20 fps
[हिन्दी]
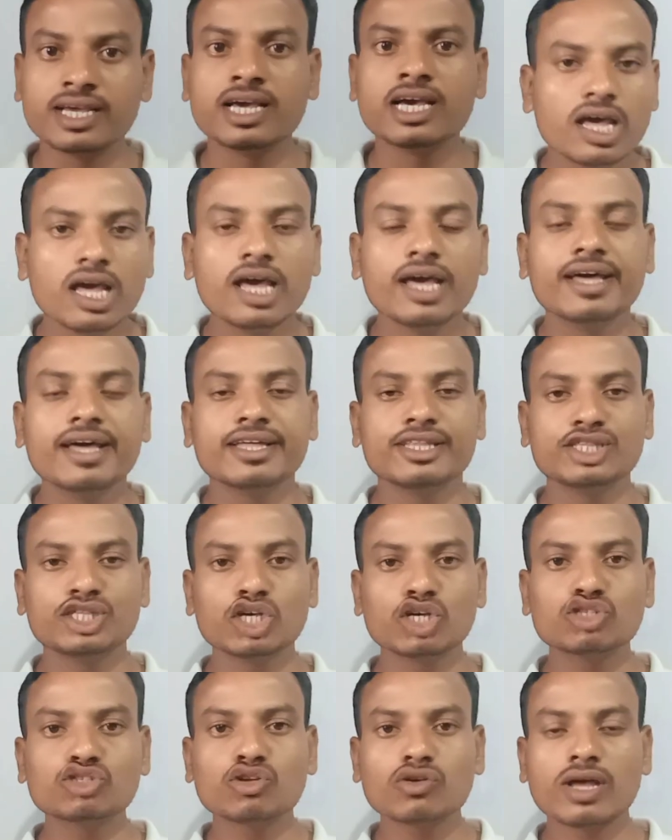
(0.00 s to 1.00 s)
है
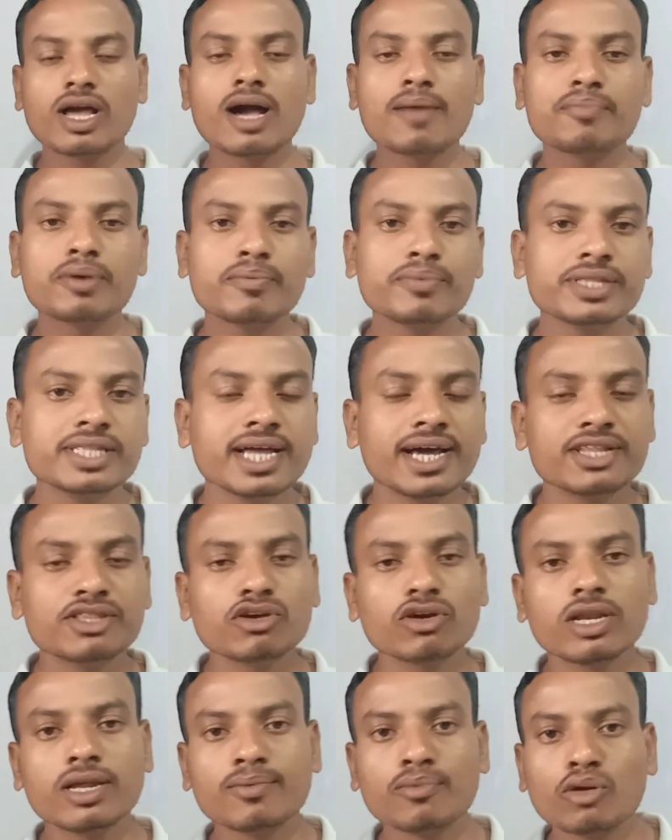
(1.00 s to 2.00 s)
दोस्तों यहाँ पे
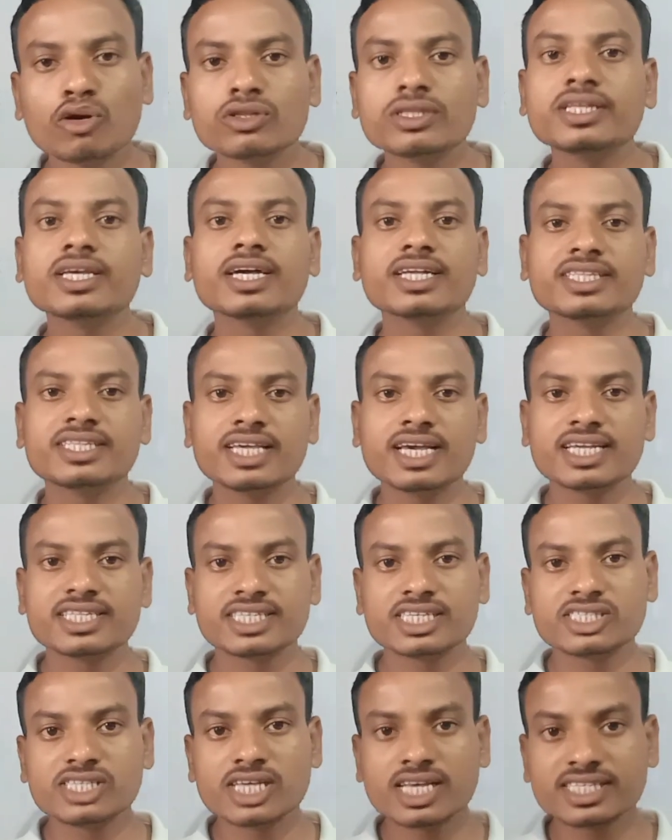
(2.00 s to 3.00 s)
विद्यार्थियों के लिए बहुत ही अच्छे
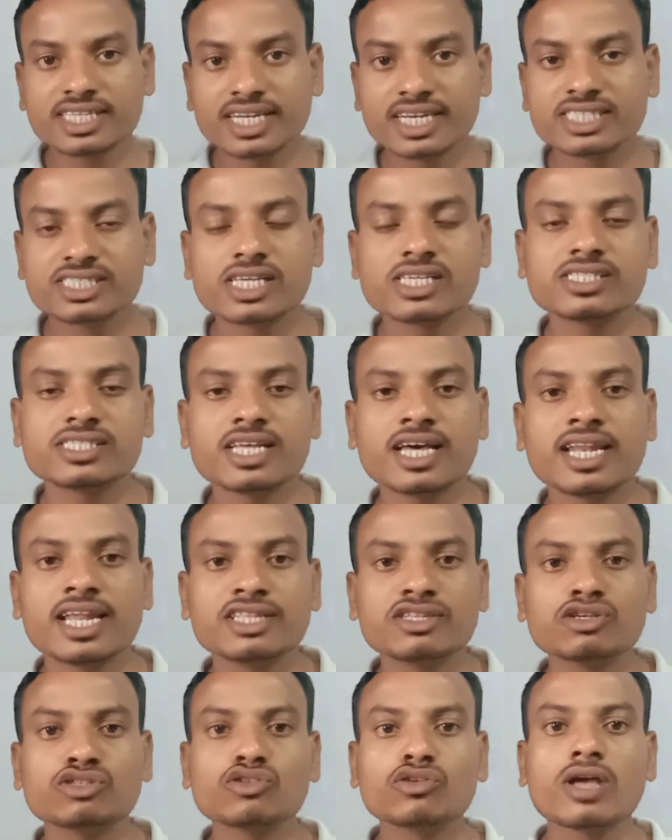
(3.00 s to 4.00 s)
अच्छे शैक्षणिक संस्थान
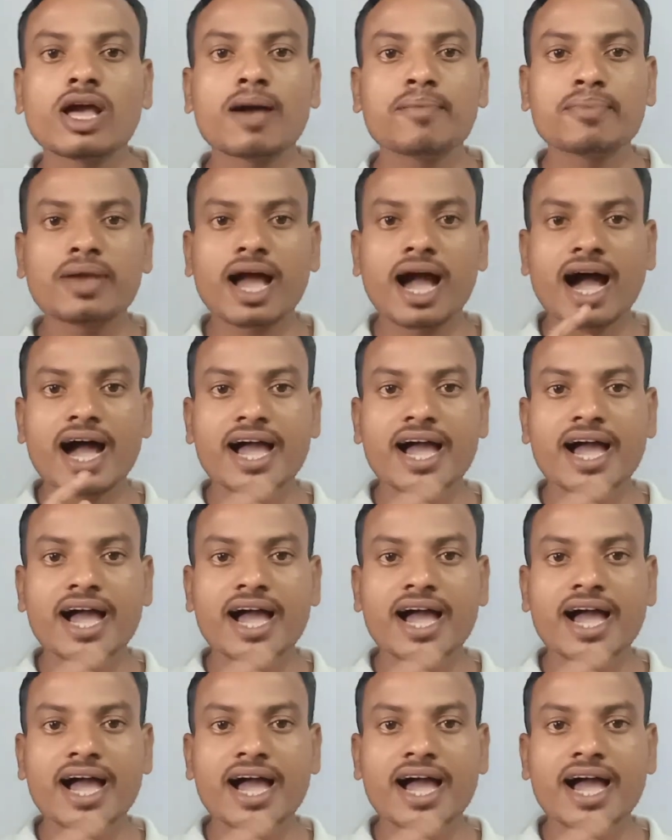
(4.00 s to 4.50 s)
हैं दोस्तों यहाँ पे